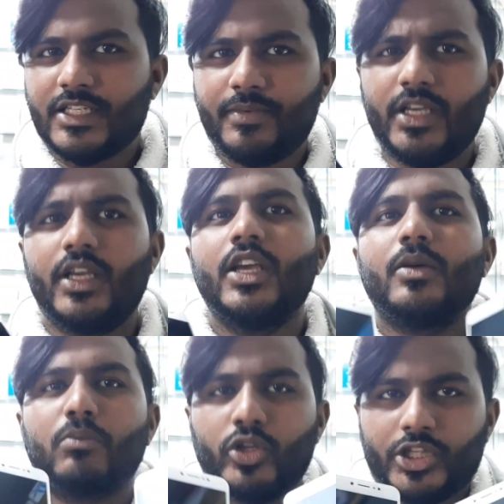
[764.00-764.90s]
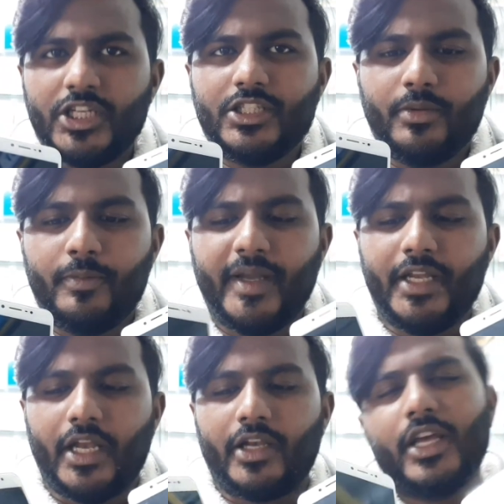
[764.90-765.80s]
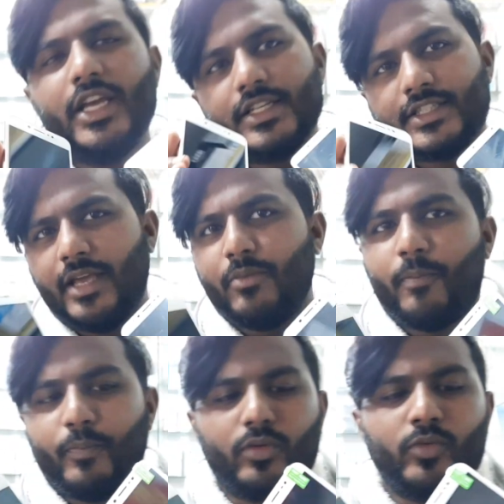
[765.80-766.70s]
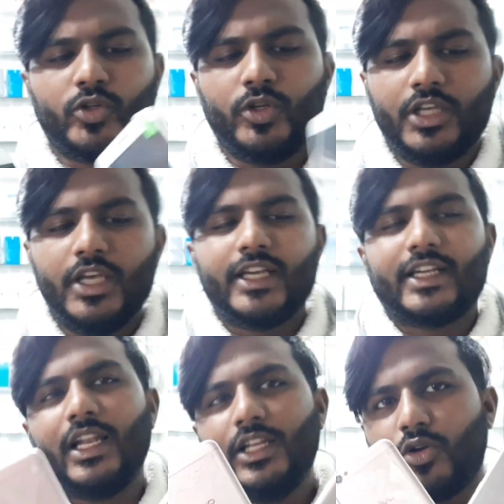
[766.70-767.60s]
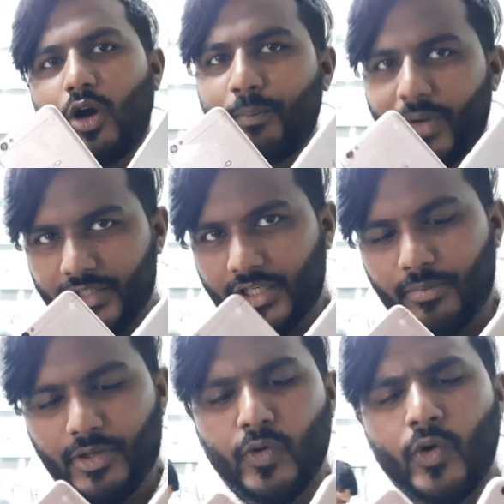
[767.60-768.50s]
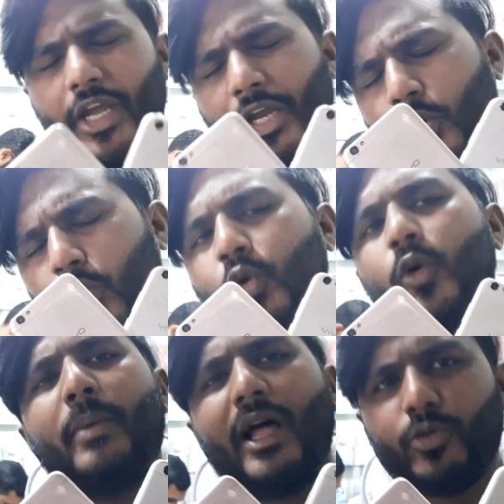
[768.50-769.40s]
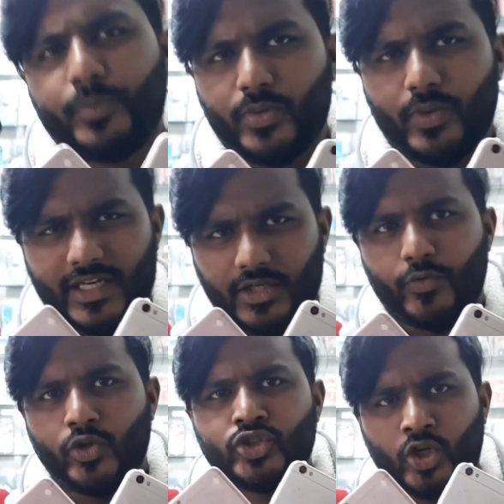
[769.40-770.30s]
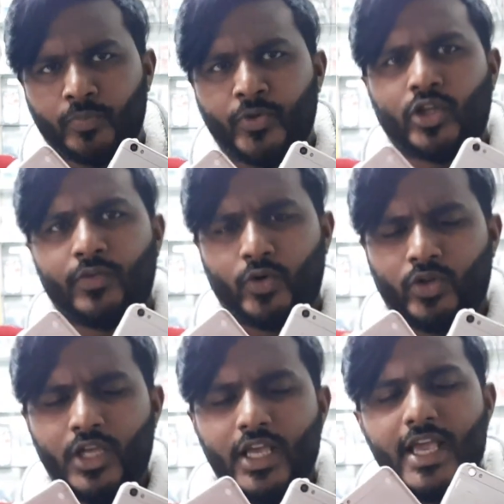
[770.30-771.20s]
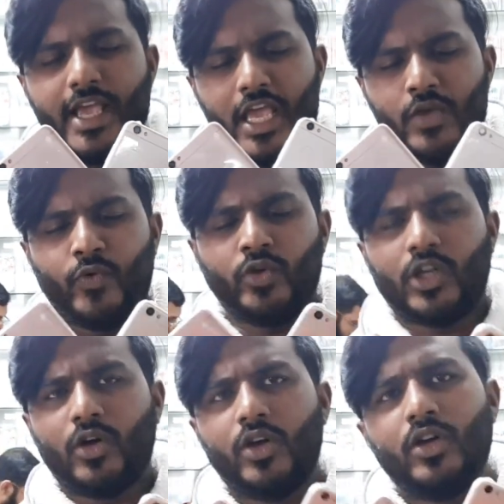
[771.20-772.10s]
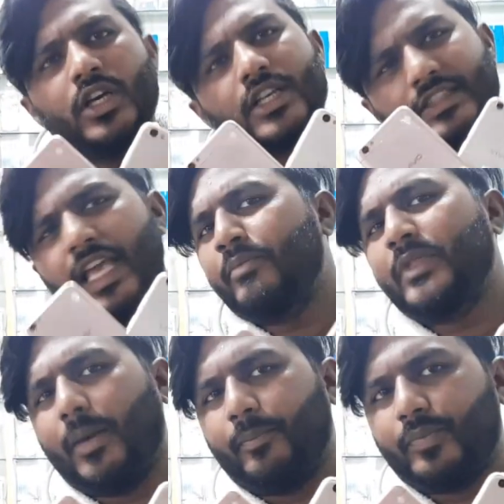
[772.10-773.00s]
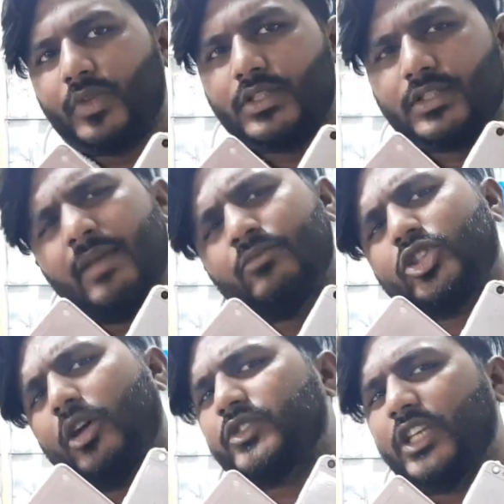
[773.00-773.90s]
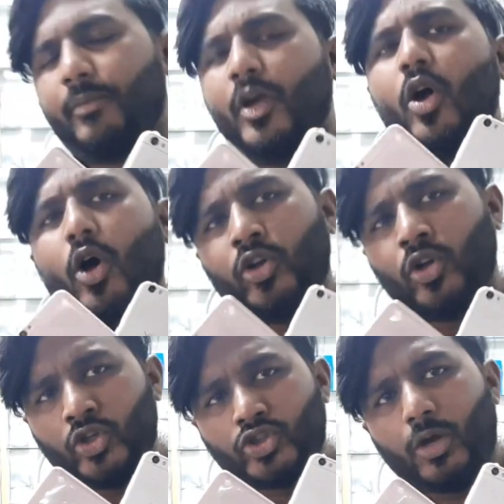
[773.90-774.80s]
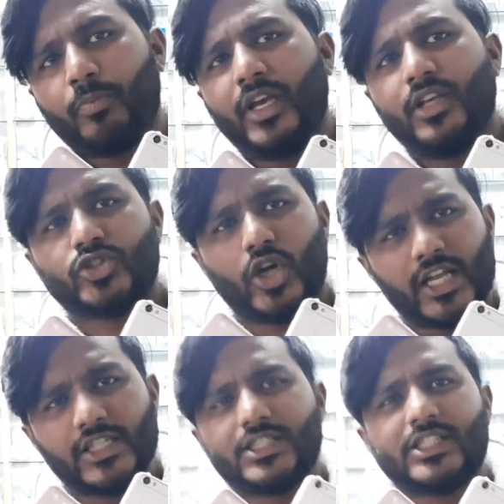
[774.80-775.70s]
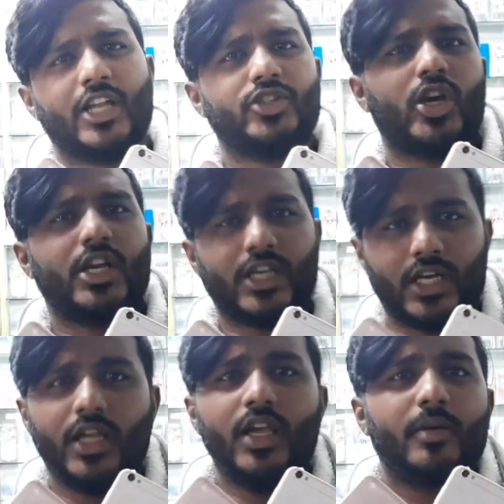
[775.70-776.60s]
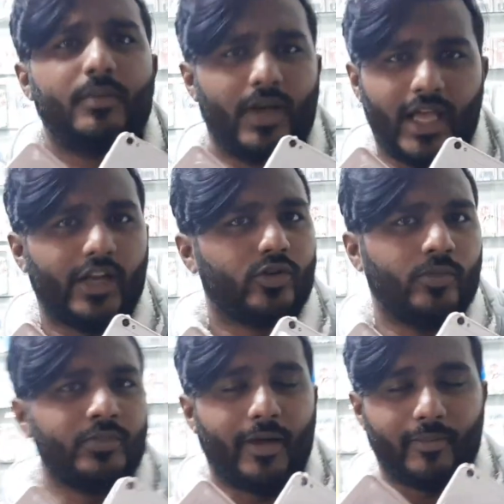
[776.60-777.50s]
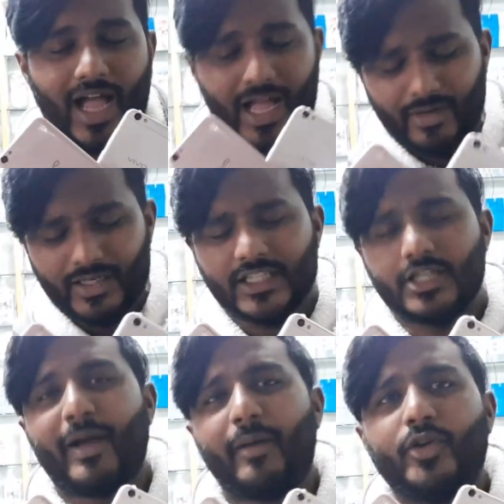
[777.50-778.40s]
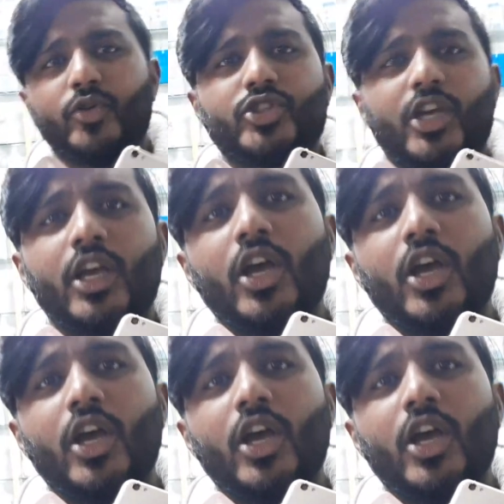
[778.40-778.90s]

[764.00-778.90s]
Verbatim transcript: জিবি বত্রিশ জিবি ভেরিয়েন্ট সেম অপ্পোর মতোই খালি কোম্পানিটা ভিভো এটাও খুব ভালো একটা ফোন জনপ্রিয়তা ফোন এই ফোনটাও সেম দাম সেম সব সেম অন্য অন্য শপে ছয় হাজার সাড়ে ছয় হাজার এরকম দাম আমার কাছে পাবেন হচ্ছে